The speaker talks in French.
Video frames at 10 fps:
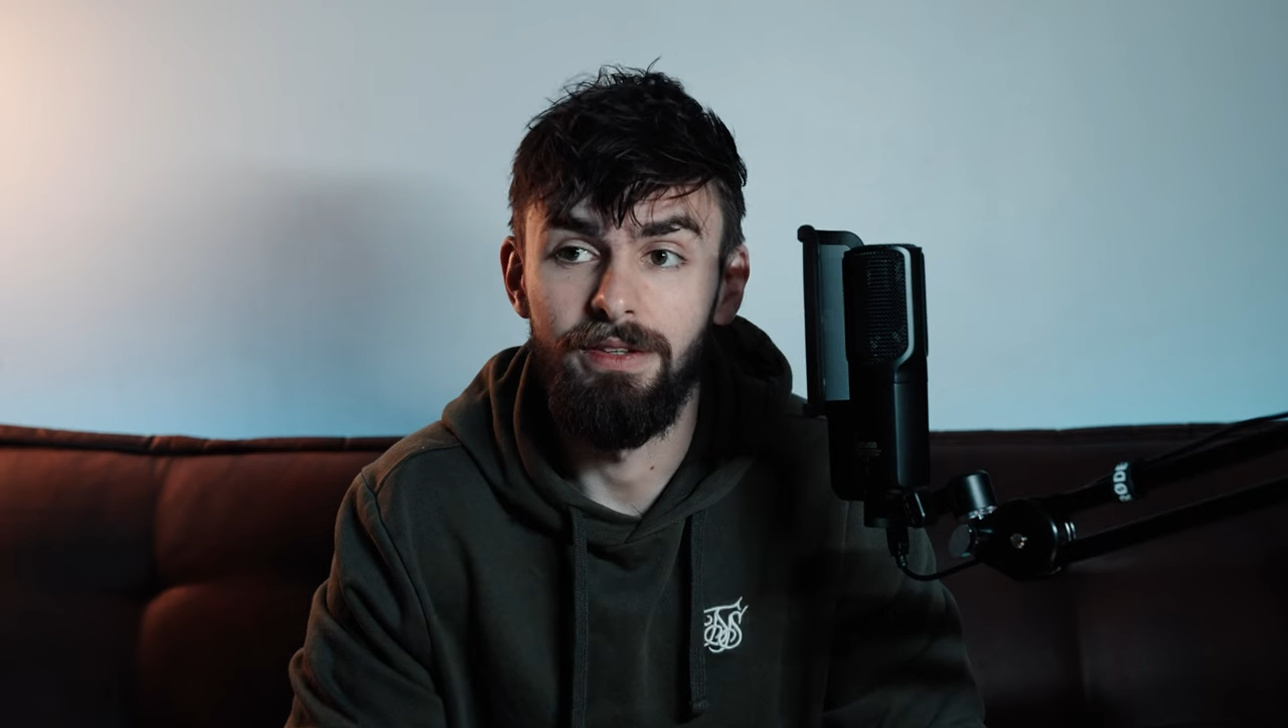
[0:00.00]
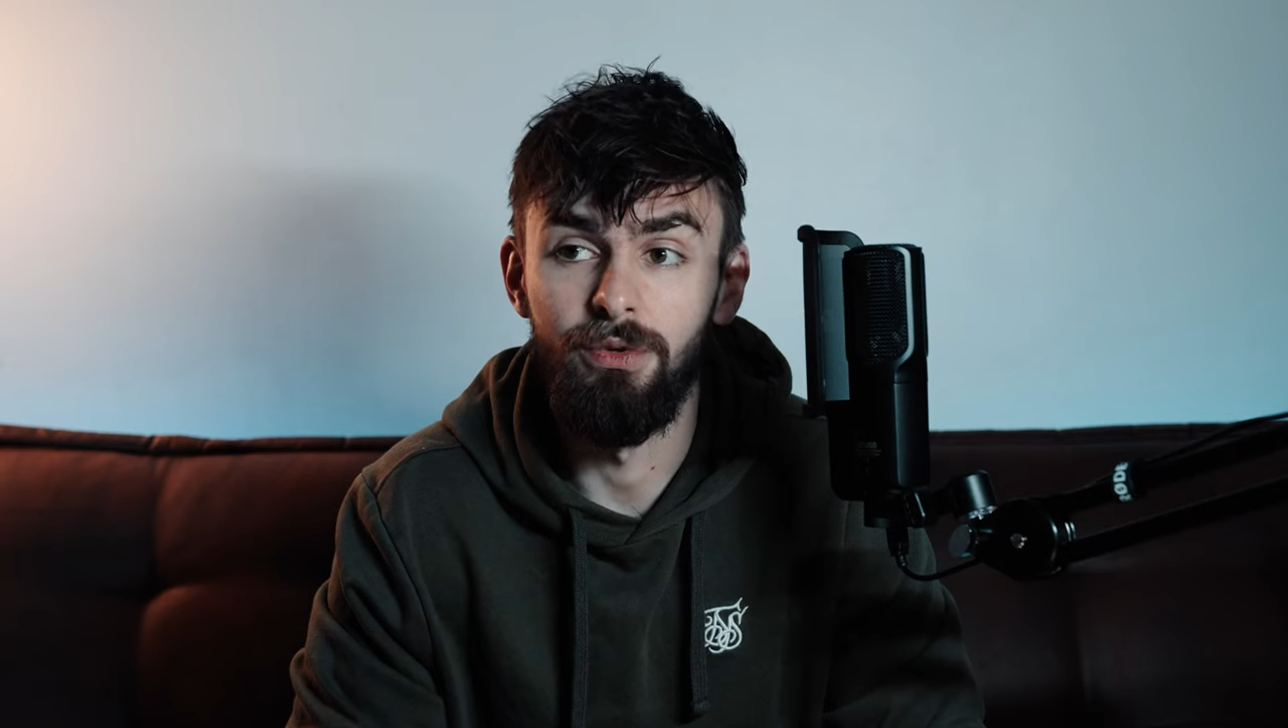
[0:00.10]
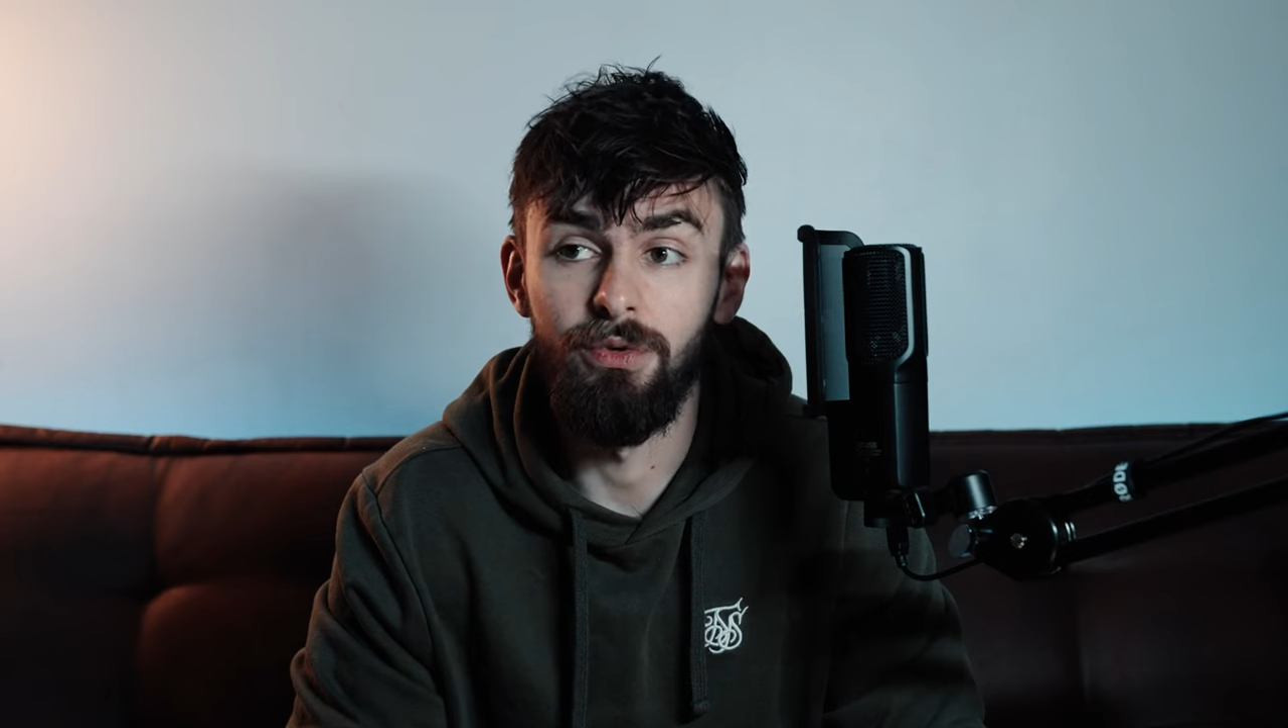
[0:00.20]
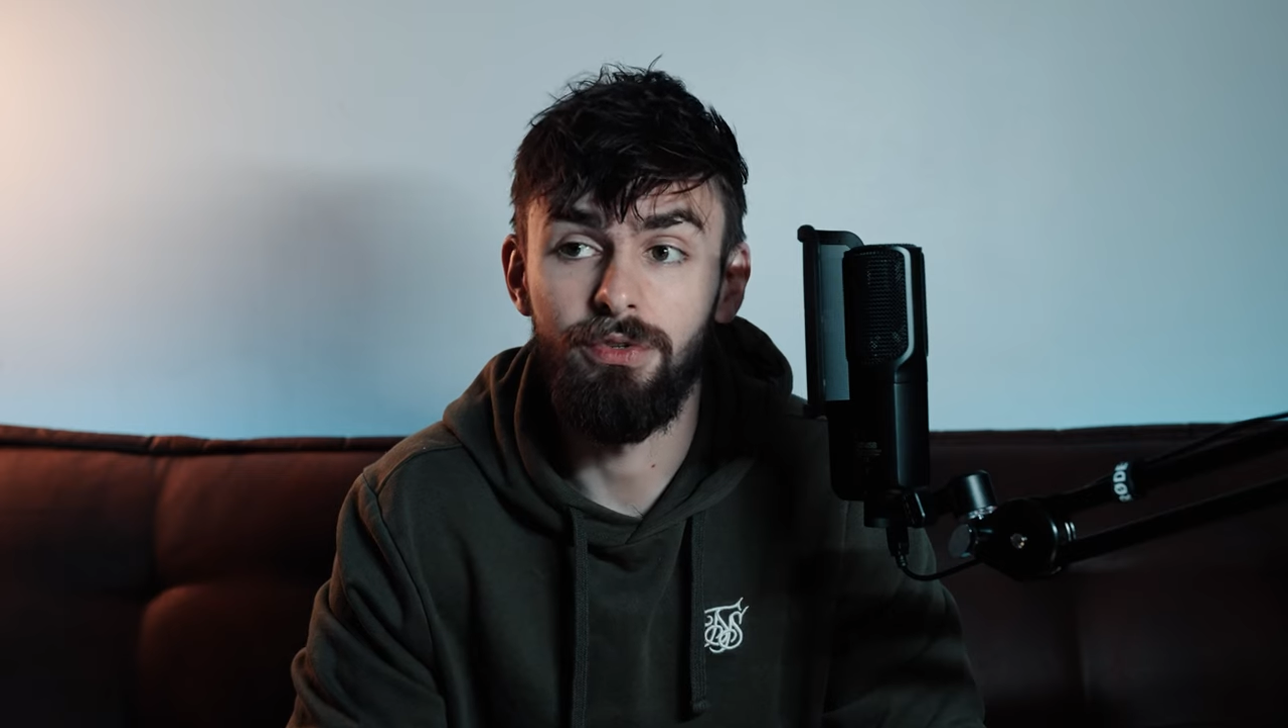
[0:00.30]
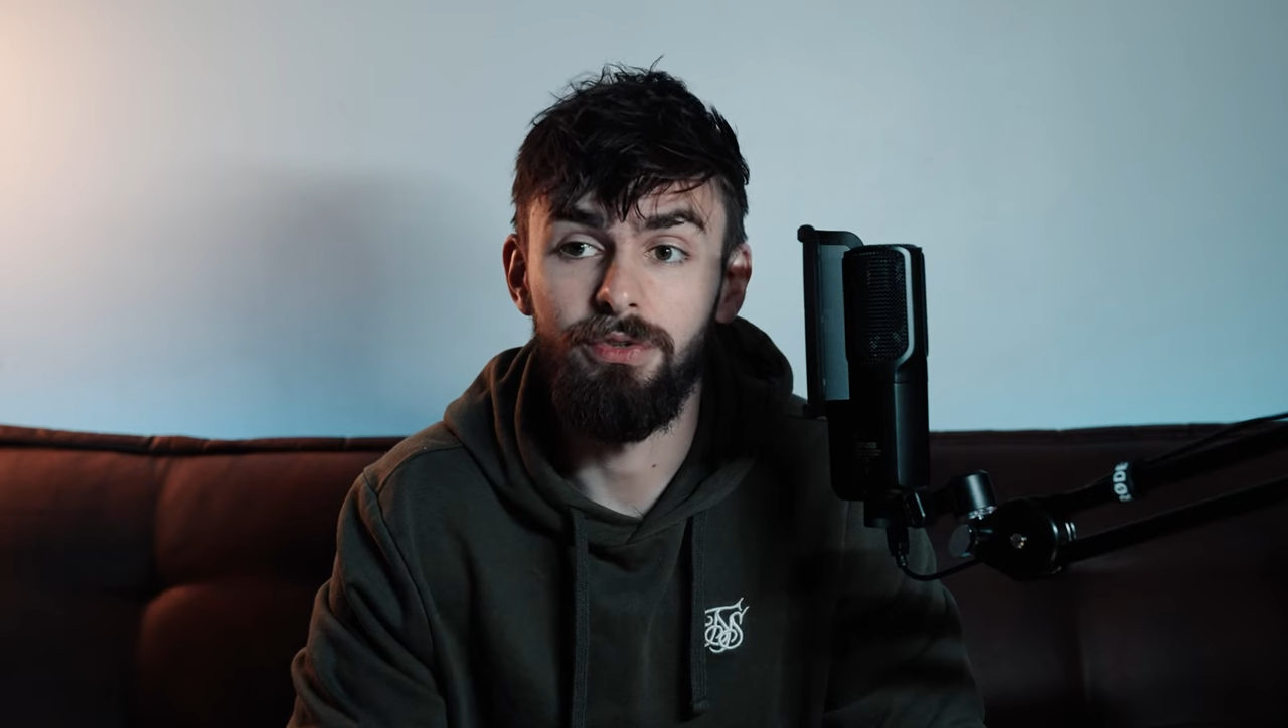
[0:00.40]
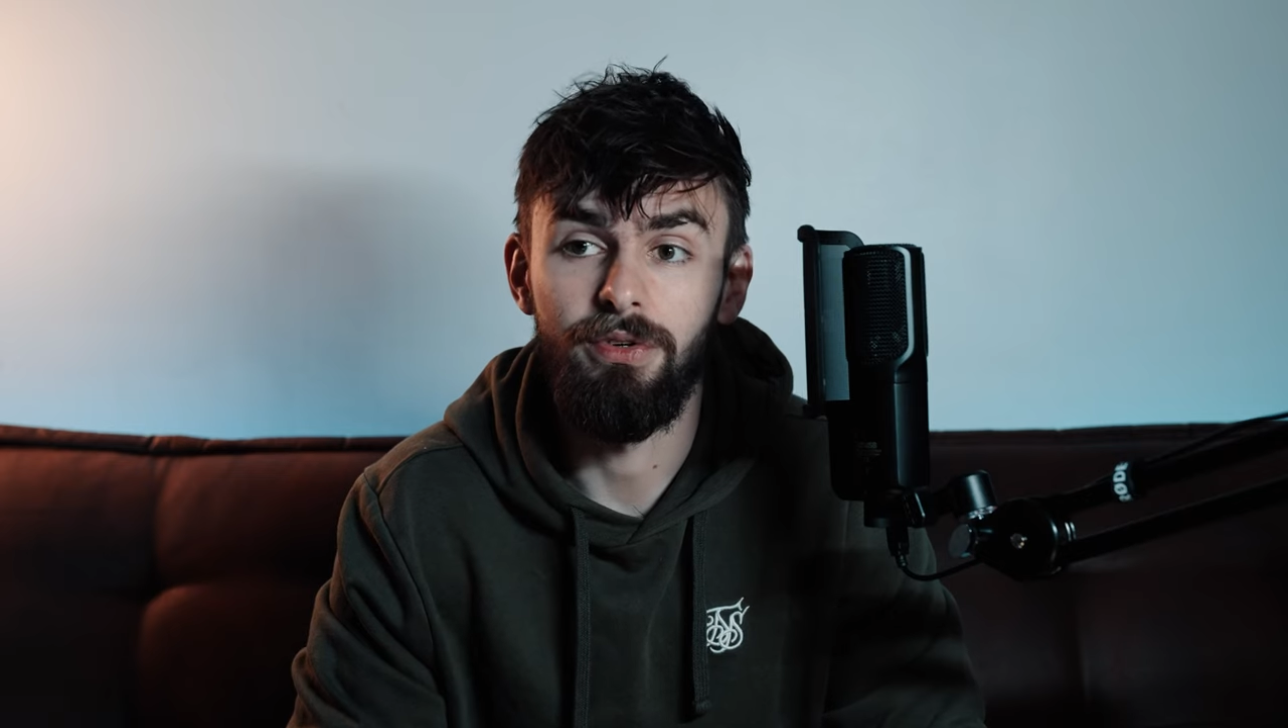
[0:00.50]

Donc